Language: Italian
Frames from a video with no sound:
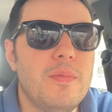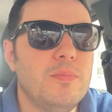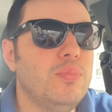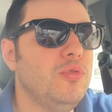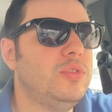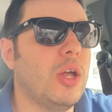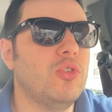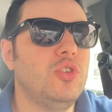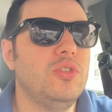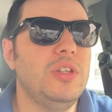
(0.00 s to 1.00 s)

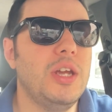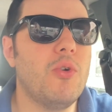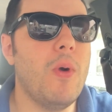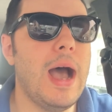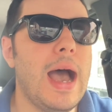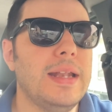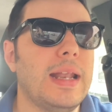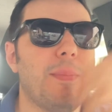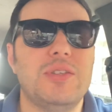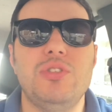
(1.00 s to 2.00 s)
buttano soldi di qua, in
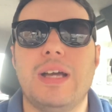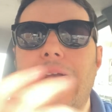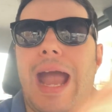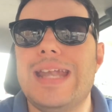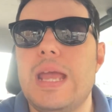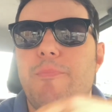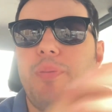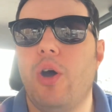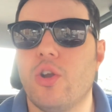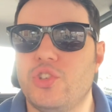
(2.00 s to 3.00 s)
Arabia Saudita cani e
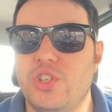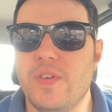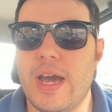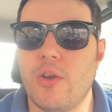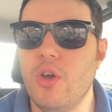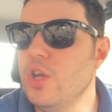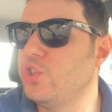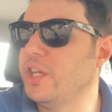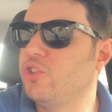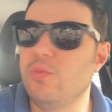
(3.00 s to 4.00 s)
porci vanno,
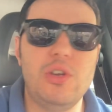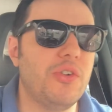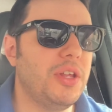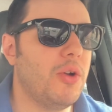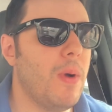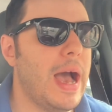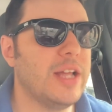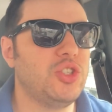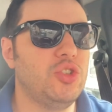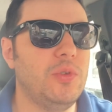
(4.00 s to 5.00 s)
100 milioni di
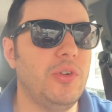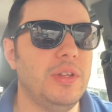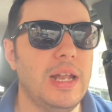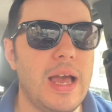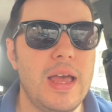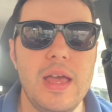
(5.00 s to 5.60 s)
qua, 100 milioni di là,